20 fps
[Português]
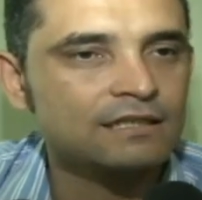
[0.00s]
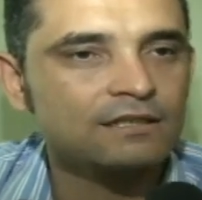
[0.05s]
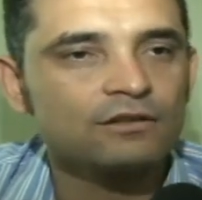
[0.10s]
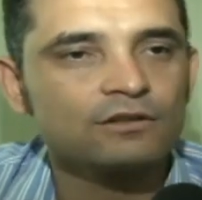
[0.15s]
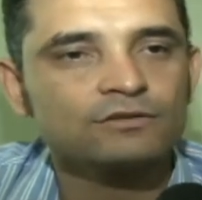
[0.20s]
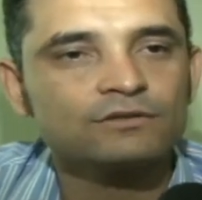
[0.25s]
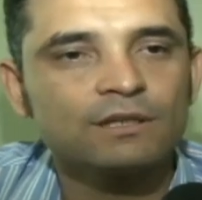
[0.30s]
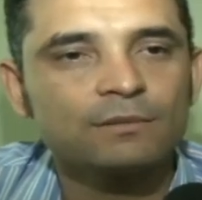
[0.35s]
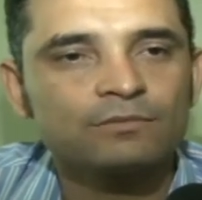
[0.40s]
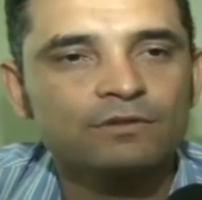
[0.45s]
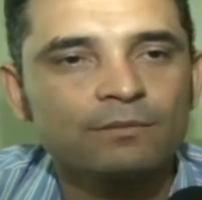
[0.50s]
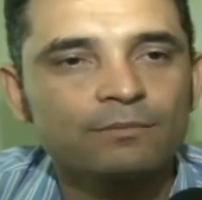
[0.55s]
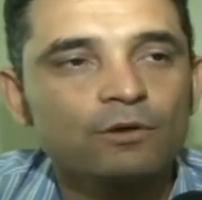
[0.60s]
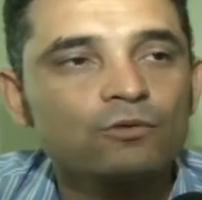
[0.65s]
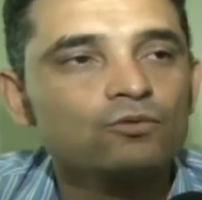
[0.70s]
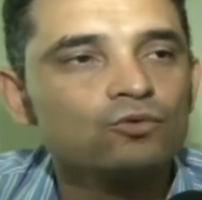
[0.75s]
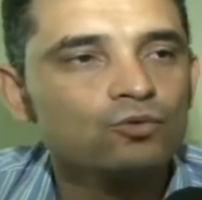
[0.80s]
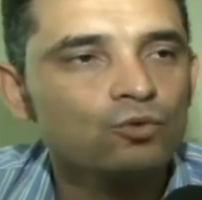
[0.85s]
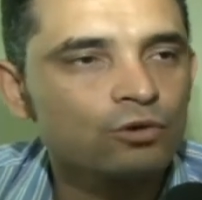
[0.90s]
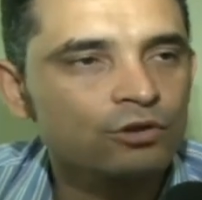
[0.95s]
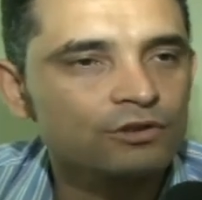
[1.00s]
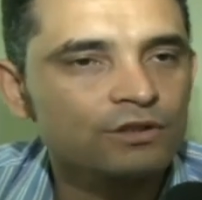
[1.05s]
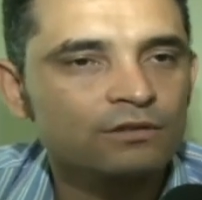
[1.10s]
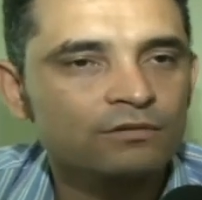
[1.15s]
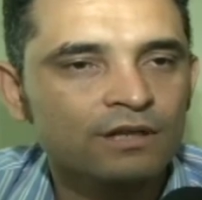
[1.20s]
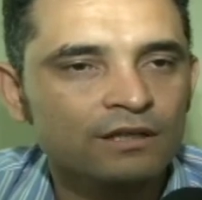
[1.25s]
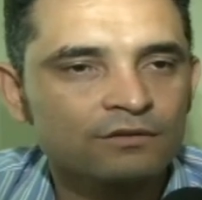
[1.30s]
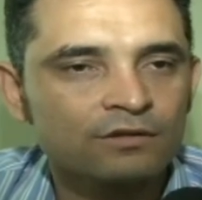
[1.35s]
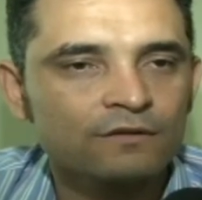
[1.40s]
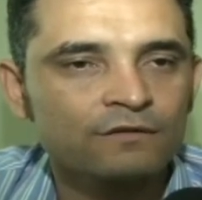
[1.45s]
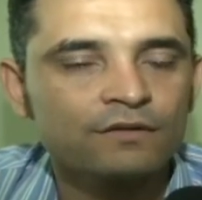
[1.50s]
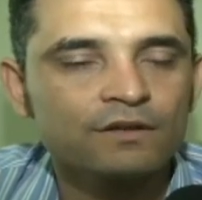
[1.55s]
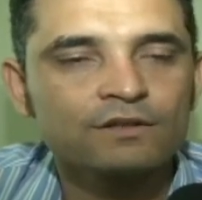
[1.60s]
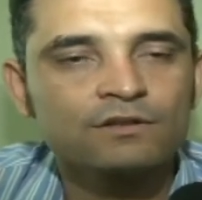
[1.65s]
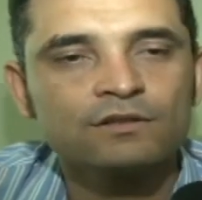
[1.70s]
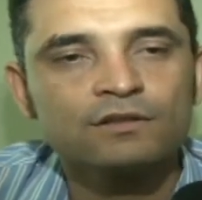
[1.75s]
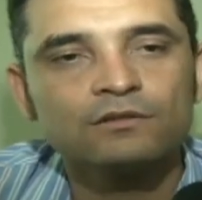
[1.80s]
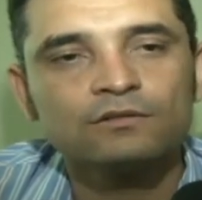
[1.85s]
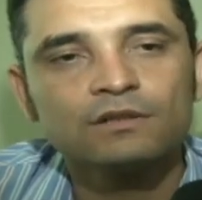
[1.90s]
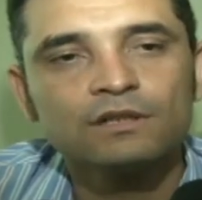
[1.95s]
que nós temos também um núcleo de educação
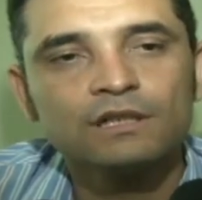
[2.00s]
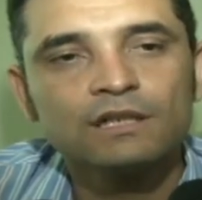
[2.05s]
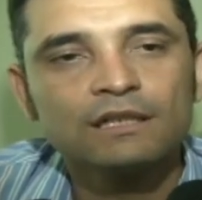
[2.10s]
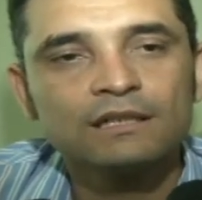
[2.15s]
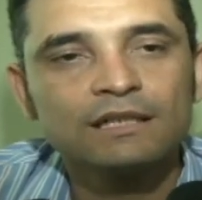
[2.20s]
infantil